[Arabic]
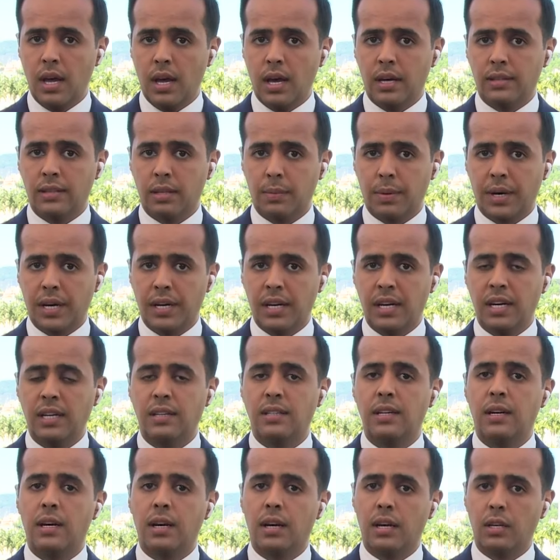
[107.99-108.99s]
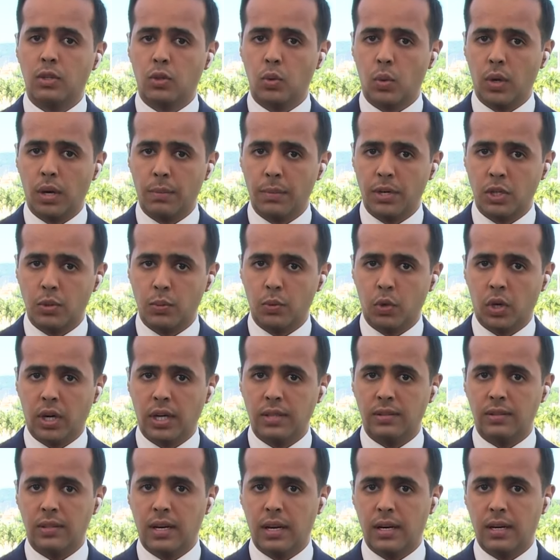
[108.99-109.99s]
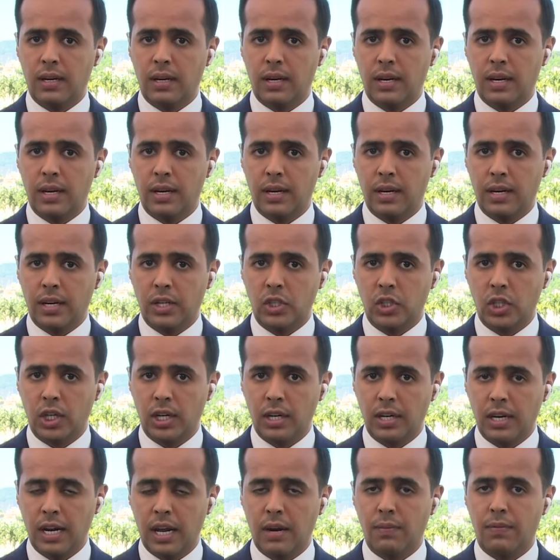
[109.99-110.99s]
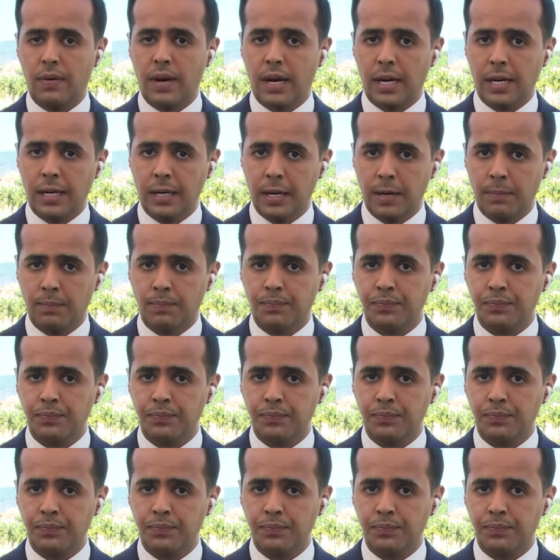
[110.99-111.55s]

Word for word: طبعا إحدى دول مجموعة العشرين الفاعلة